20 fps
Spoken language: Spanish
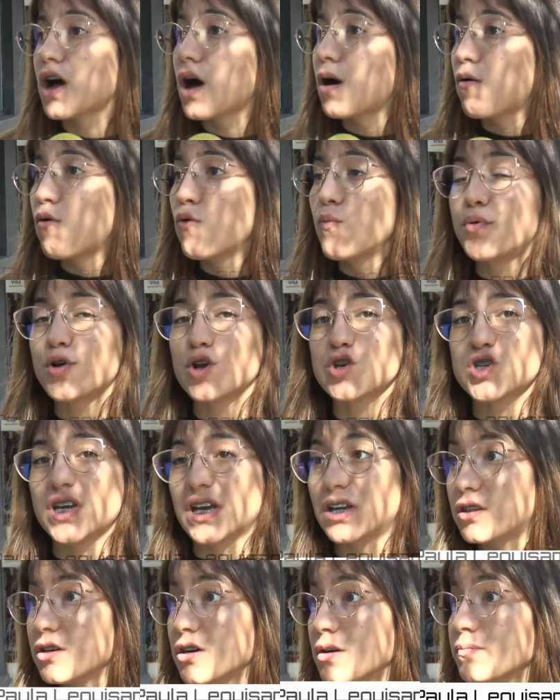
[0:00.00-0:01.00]
a cabo un
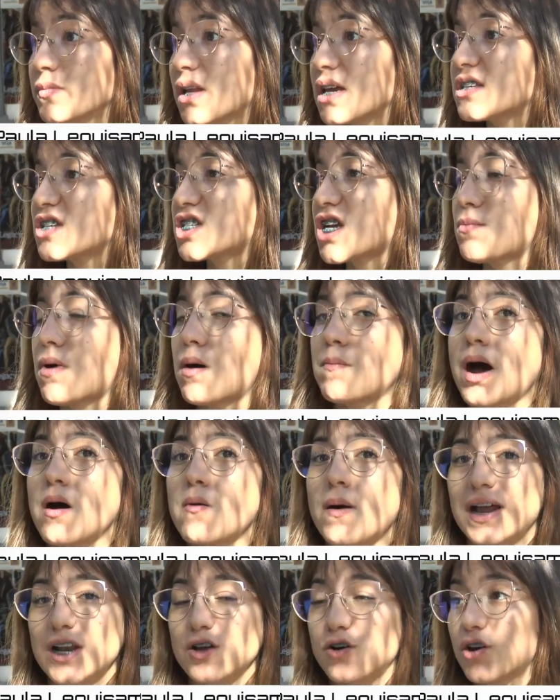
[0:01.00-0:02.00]
proyecto que se llama
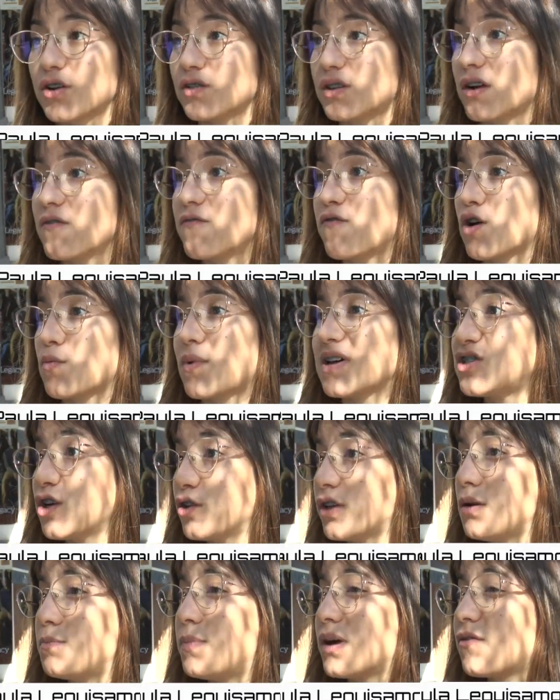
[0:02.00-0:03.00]
Más Valor,
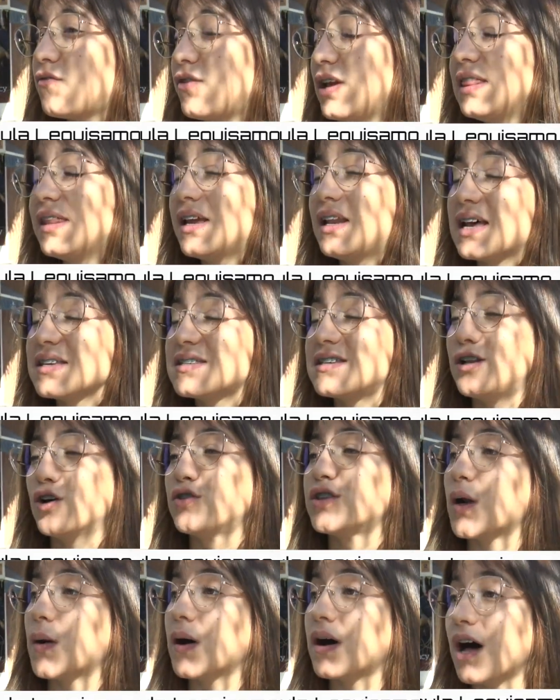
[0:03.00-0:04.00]
Transformación del Perfil de las y
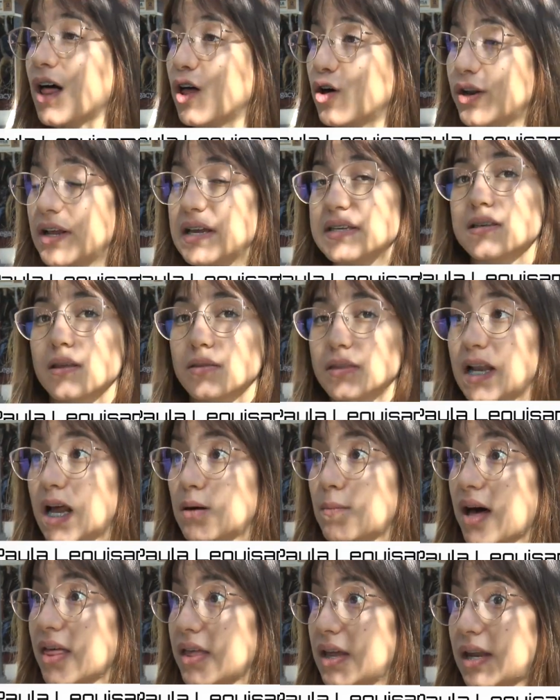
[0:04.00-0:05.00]
los Trabajadores de
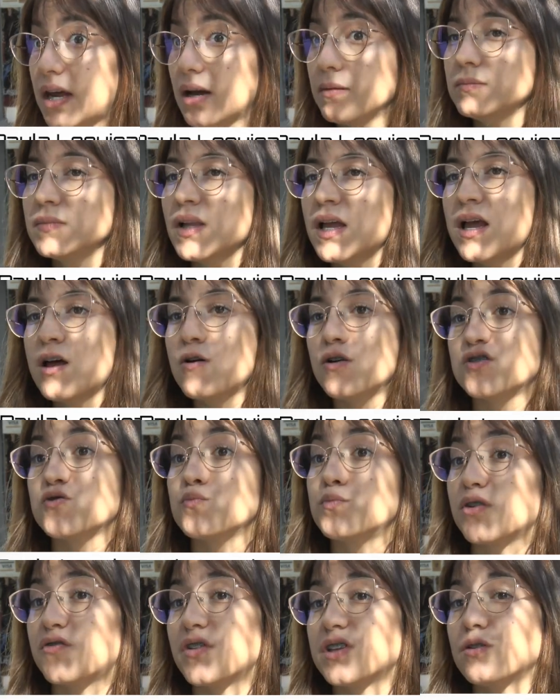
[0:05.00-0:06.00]
la Madera. Es
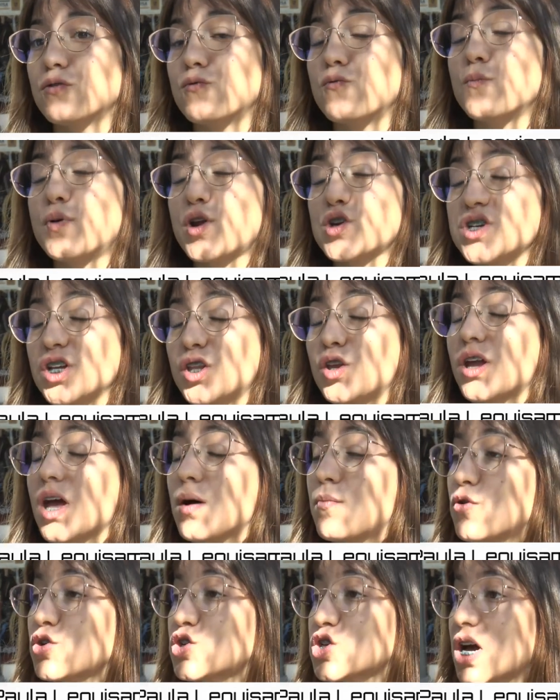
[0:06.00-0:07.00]
un, proyecto
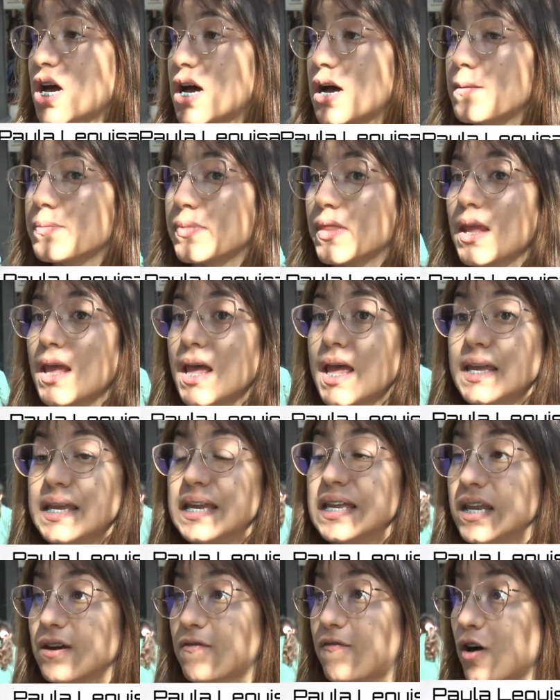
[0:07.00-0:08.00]
que apoya
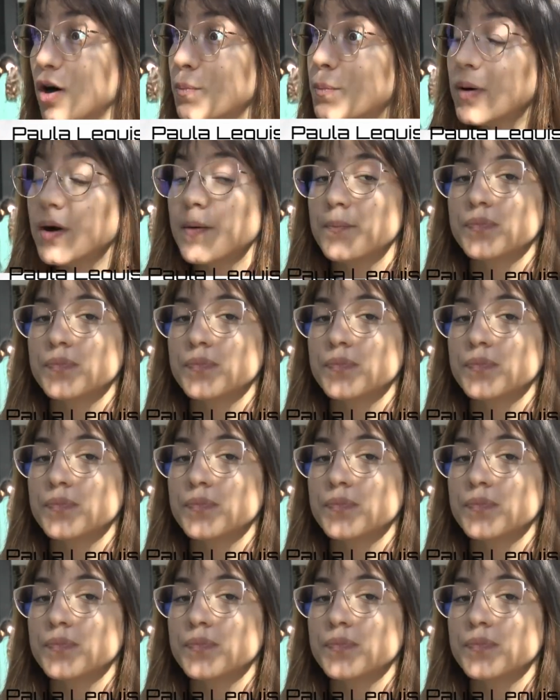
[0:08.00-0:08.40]
INEFOP.